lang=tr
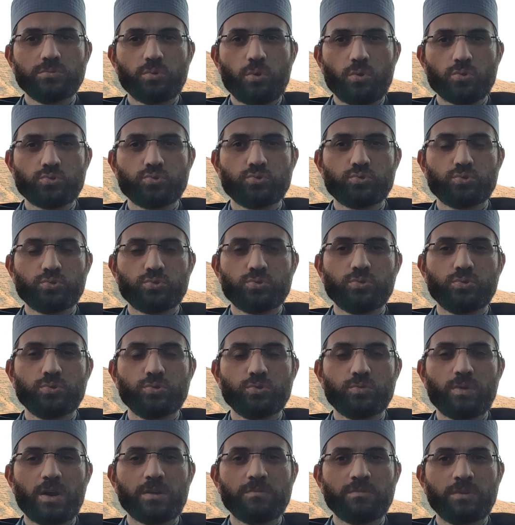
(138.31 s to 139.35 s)

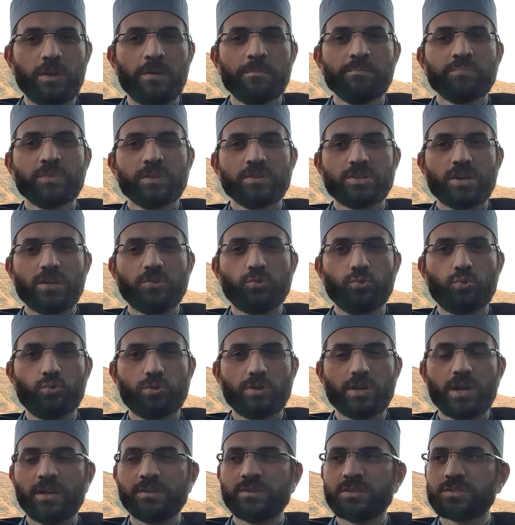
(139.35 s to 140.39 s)
özgürlüğü var ve kendi hür
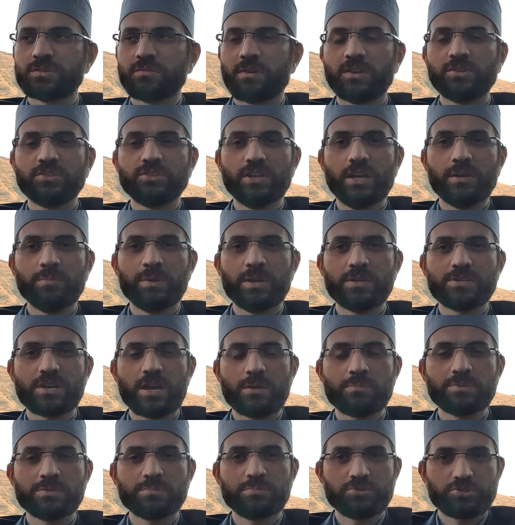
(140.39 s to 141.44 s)
iradesi var
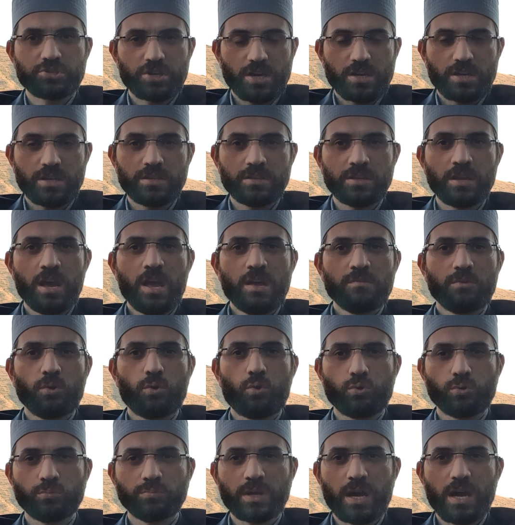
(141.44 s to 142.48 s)
diyebileceğimiz bir şekil ve
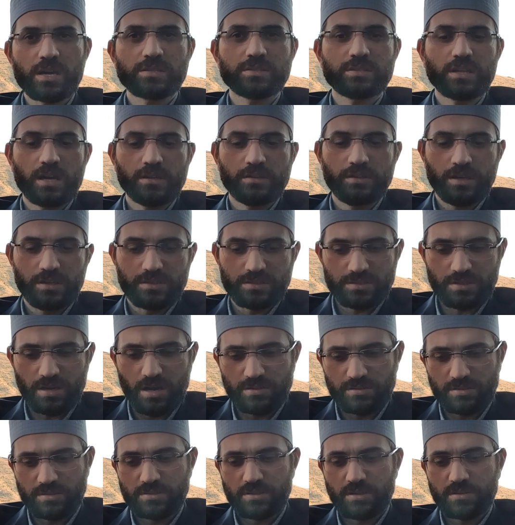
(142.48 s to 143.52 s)
konumda asla değiliz
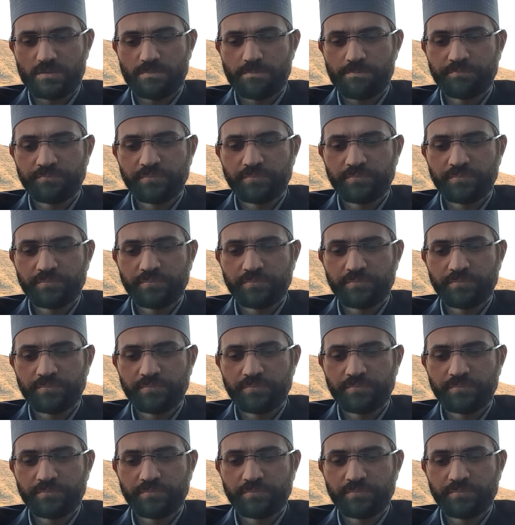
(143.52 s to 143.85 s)
kardeşlerim.